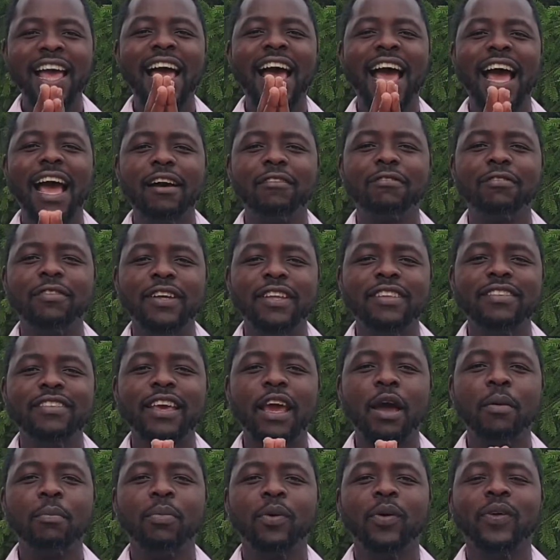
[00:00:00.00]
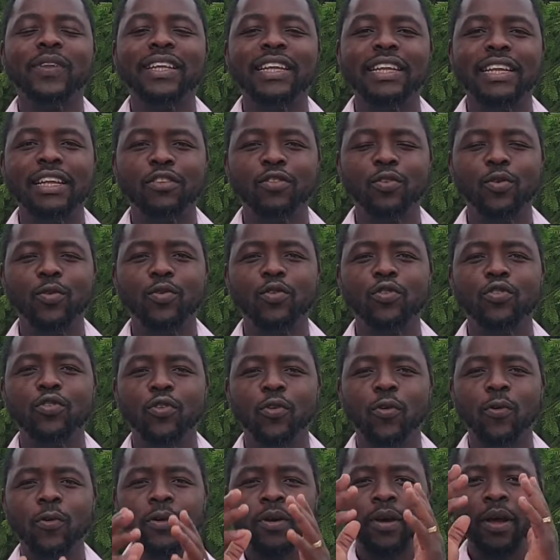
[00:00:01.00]
afin d'y apporter des
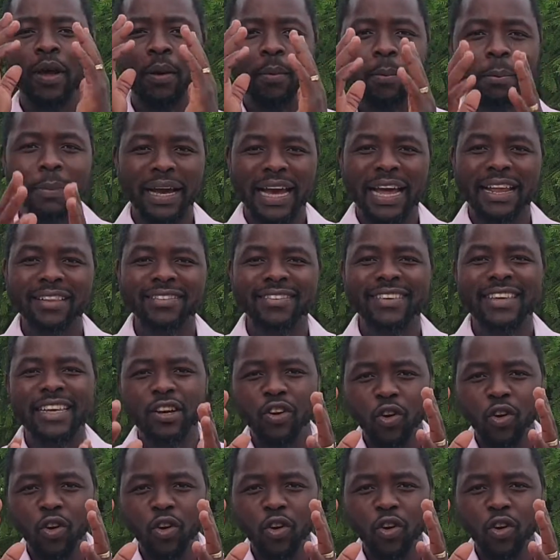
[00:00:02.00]
solutions pratiques,